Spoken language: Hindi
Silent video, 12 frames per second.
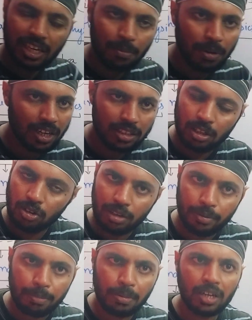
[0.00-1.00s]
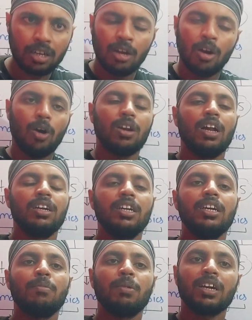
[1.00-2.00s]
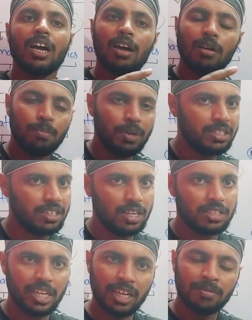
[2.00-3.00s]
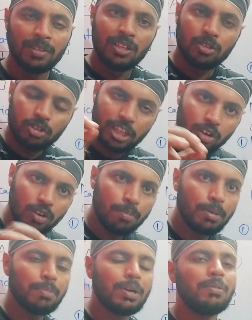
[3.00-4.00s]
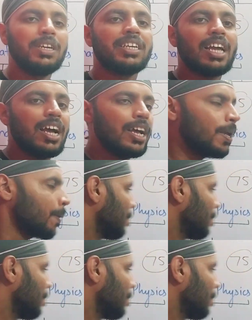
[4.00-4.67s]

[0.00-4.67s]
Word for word: नंबर का थ्योरी पेपर और हंड्रेड नंबर का प्रैक्टिकल ठीक तो थ्योरी पेपर में क्या है